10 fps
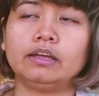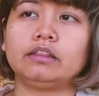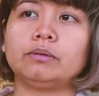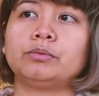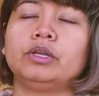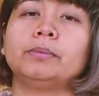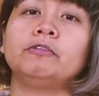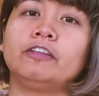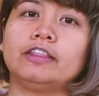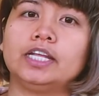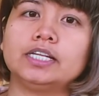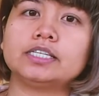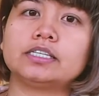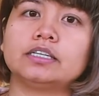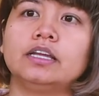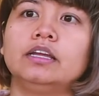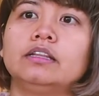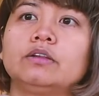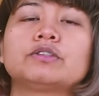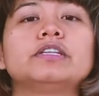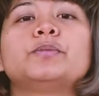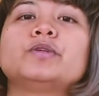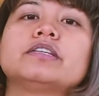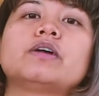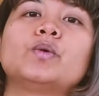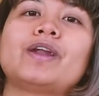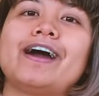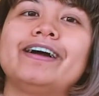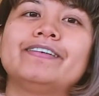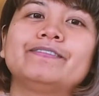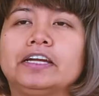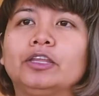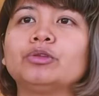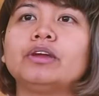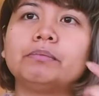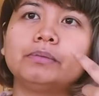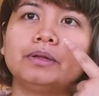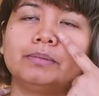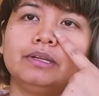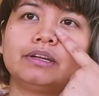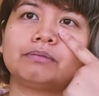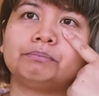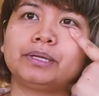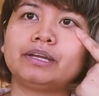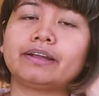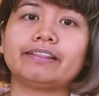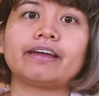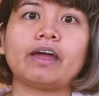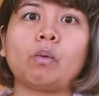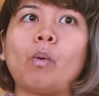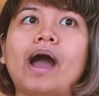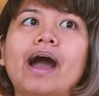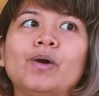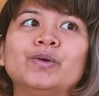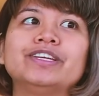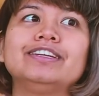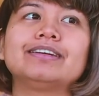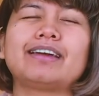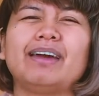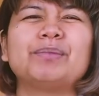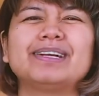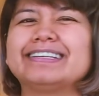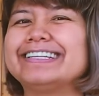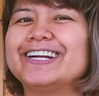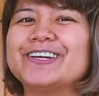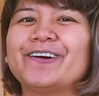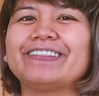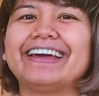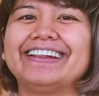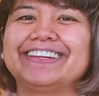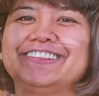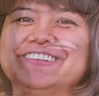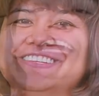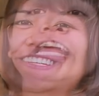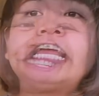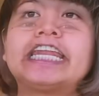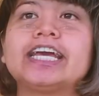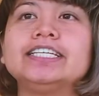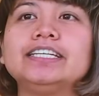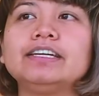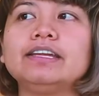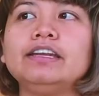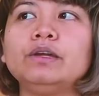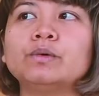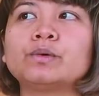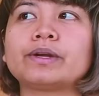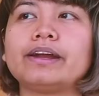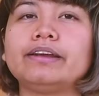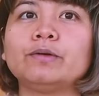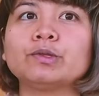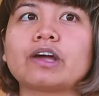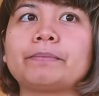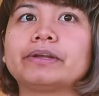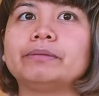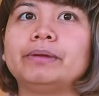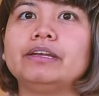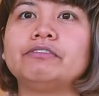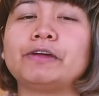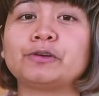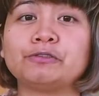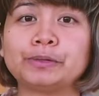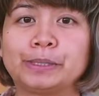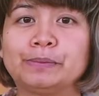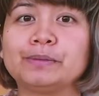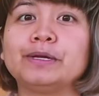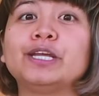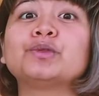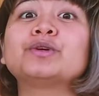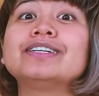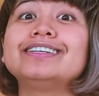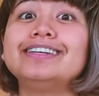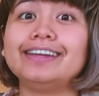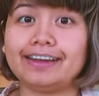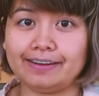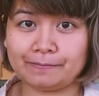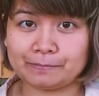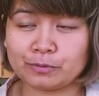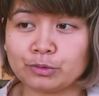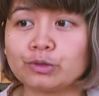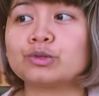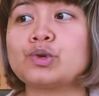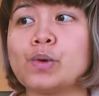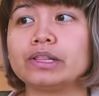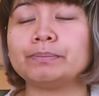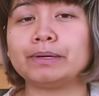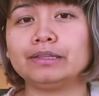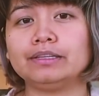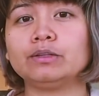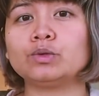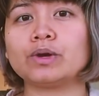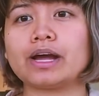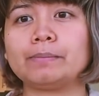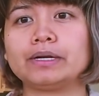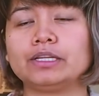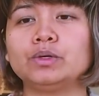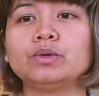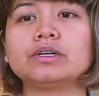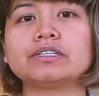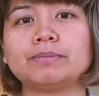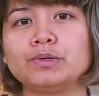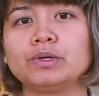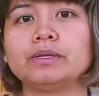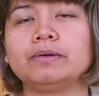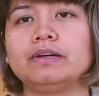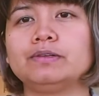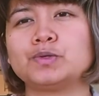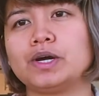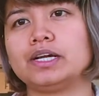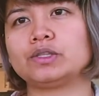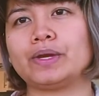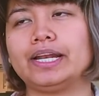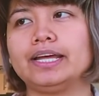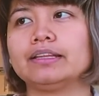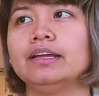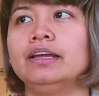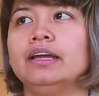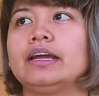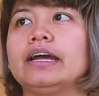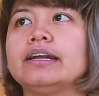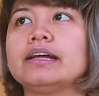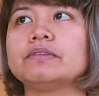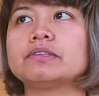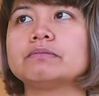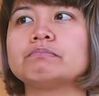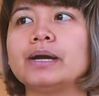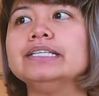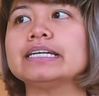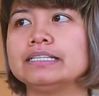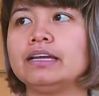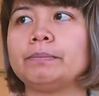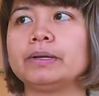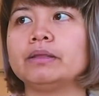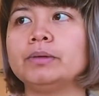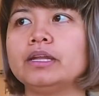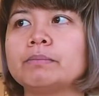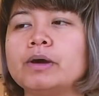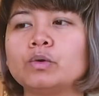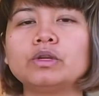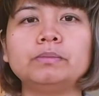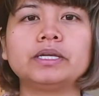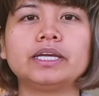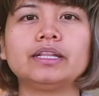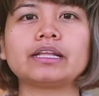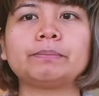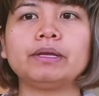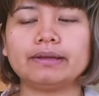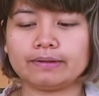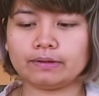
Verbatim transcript: kita punya fitness terus kita punya sauna itu yang bener-bener bikin kita kayak wow jadi kayak berasa tinggal di hotel gitu nah jadi ini ukurannya untuk apartemen di Vancouver teman-teman itu gede untuk dua tempat dua kamar tidur sama dua dua toilet karena banyak sih apartemen yang baru dibikin tapi